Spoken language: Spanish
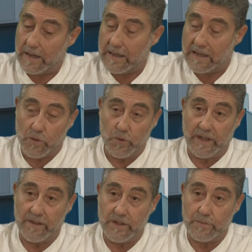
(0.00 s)
Las
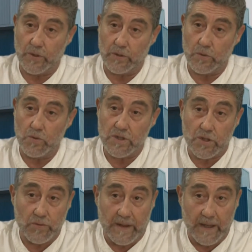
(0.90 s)
comunicaciones por autobús
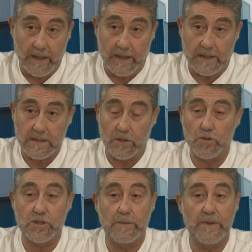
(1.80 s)
es una de ellas.
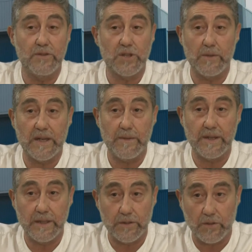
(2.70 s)
Los servicios que van a
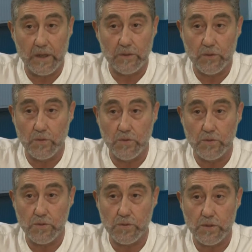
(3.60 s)
haber dentro del
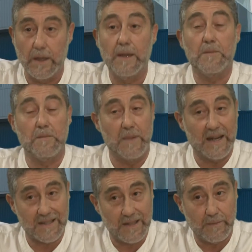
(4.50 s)
autobús
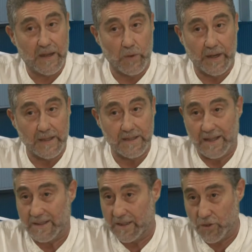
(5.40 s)
van a ser
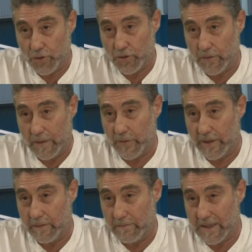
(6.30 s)
vanguardistas. De hecho, se va a
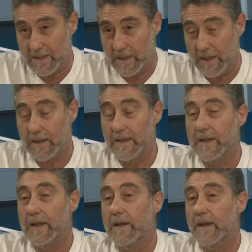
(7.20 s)
poner en marcha
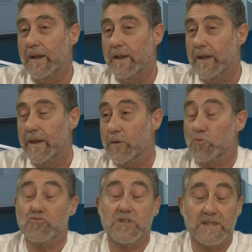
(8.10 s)
eh,
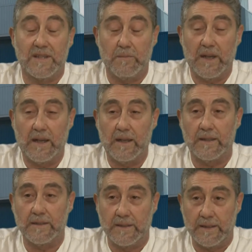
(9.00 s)
un
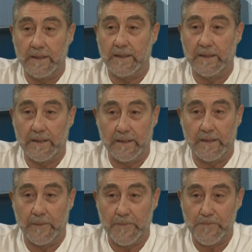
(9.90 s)
sistema mm,
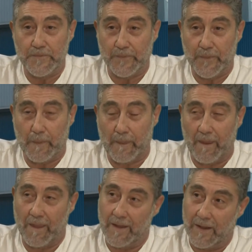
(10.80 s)

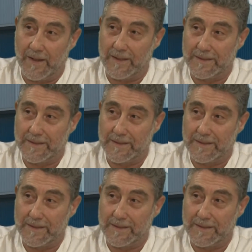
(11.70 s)
eh,